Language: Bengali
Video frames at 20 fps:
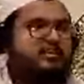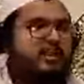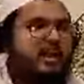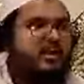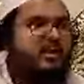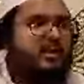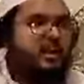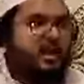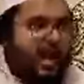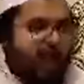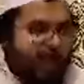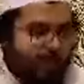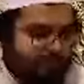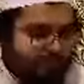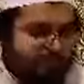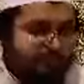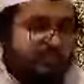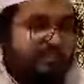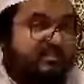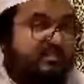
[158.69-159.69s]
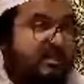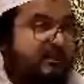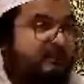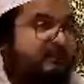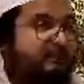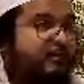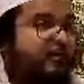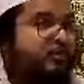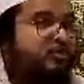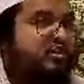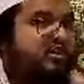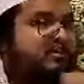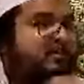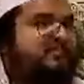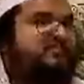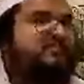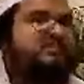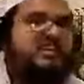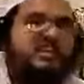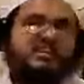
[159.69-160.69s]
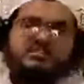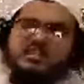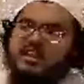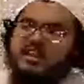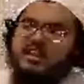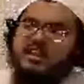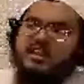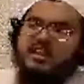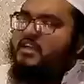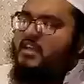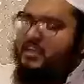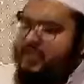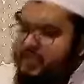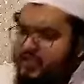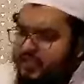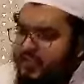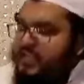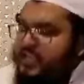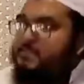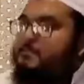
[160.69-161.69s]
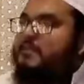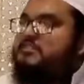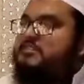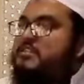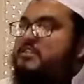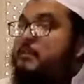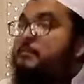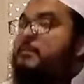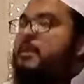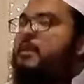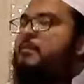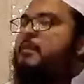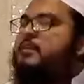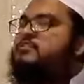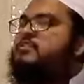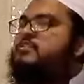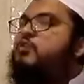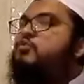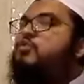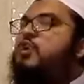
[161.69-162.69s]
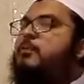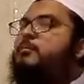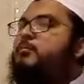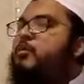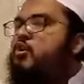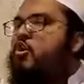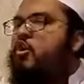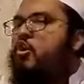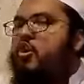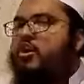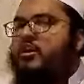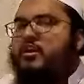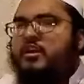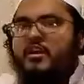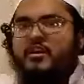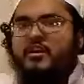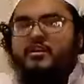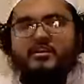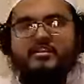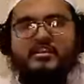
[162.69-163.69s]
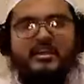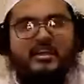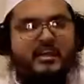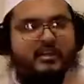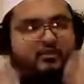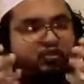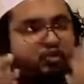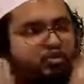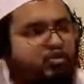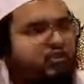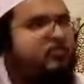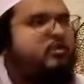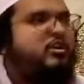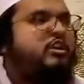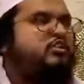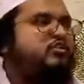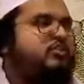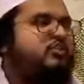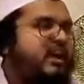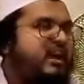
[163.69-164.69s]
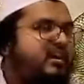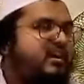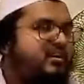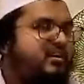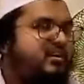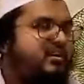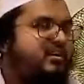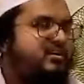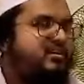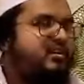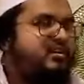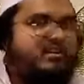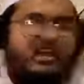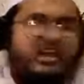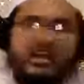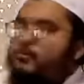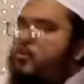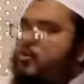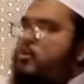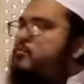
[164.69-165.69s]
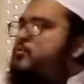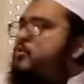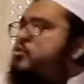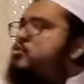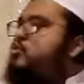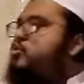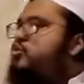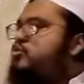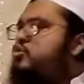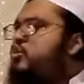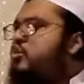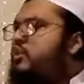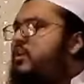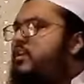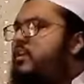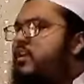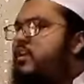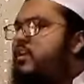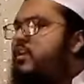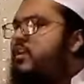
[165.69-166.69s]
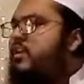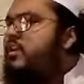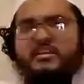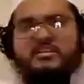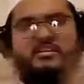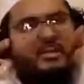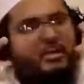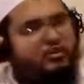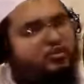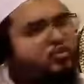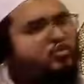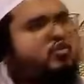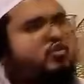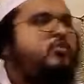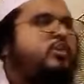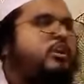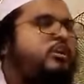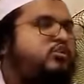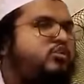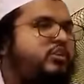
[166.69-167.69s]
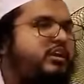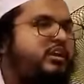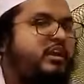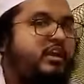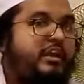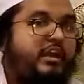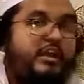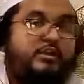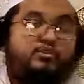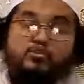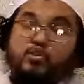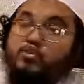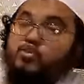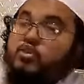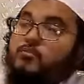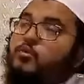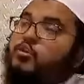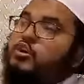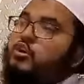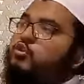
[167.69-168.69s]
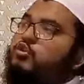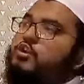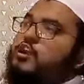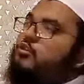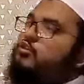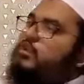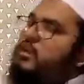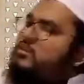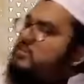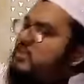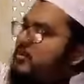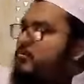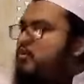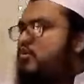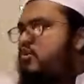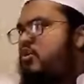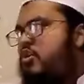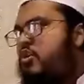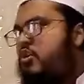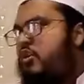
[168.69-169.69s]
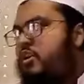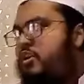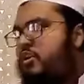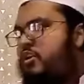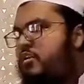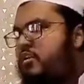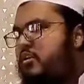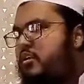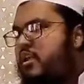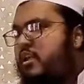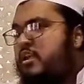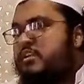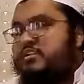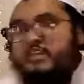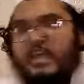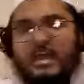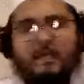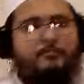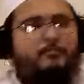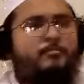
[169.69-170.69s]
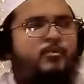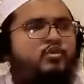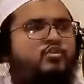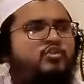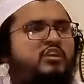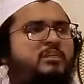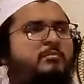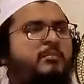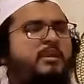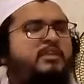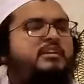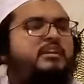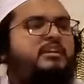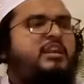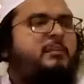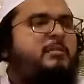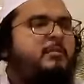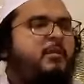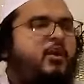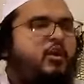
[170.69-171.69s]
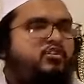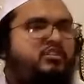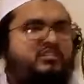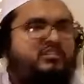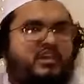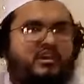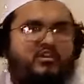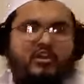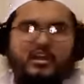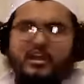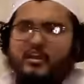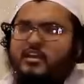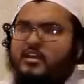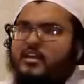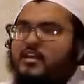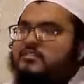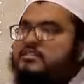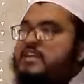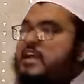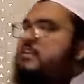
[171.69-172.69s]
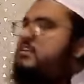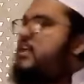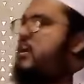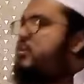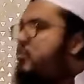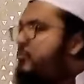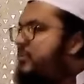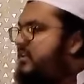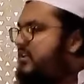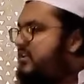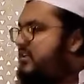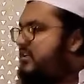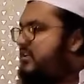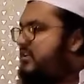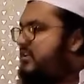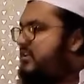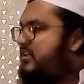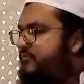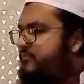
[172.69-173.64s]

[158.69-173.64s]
নিয়ে আমাদের শ্যাম বর্ণের বাচ্চারা যারা আছে এই বাচ্চা মেয়ে বাচ্চাগুলা বড় হয় নিজেকে ছোট মনে কইরা তার বড় বোন সুন্দরী সে নিজেকে ছোট মনে করে এই ছোট মনে করে করে সে বড় হয় শ্যাম বর্ণের মেয়েদেরকে বিবাহ দিতে হলে চাহিদা কমে দেশে